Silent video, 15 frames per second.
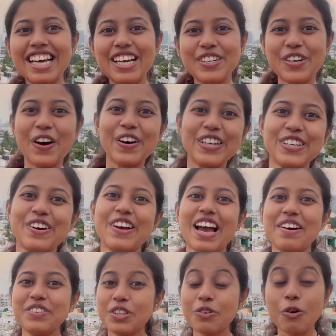সঙ্গে সঙ্গে
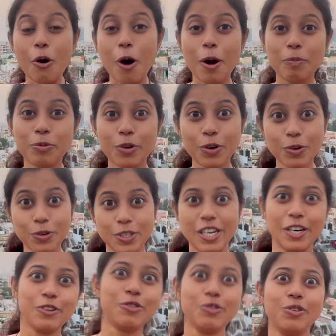আমি তো ঘর পুরো গোছানো
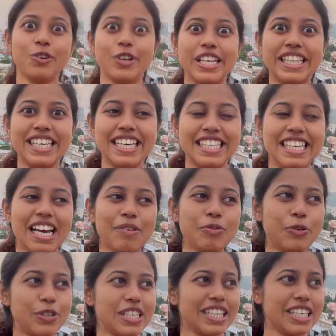শুরু করে দিয়েছিলাম
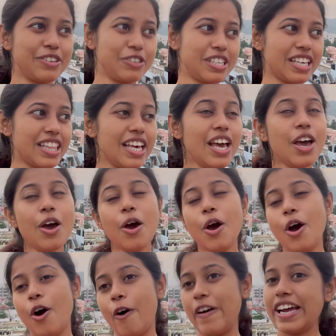গোছাতে গোছাতে
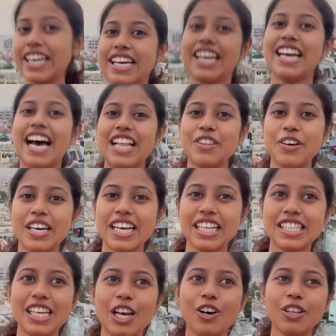অনেকটাই রাত হয়ে
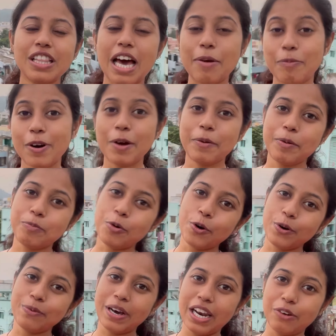গেছিলো তারপর আবার
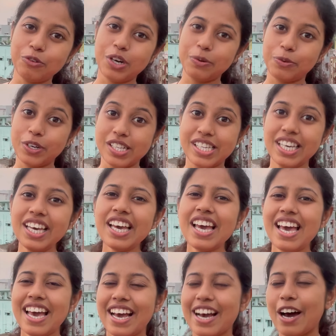ভোরবেলা উঠে পড়েছি
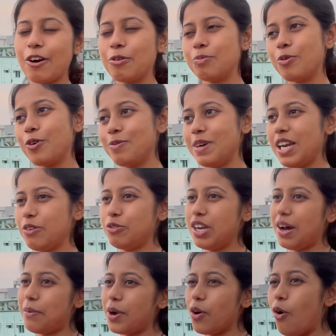কারণ ভোরবেলা উঠে
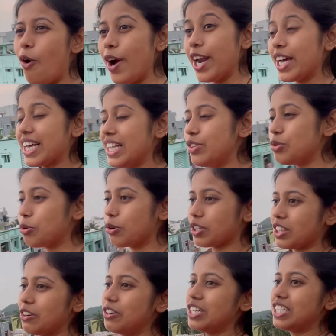আমার অনেক কিছু করতে
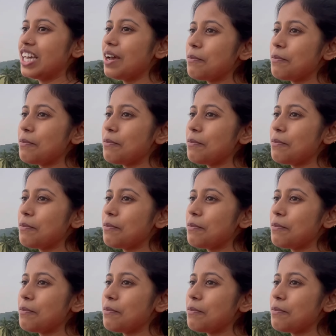হয়েছে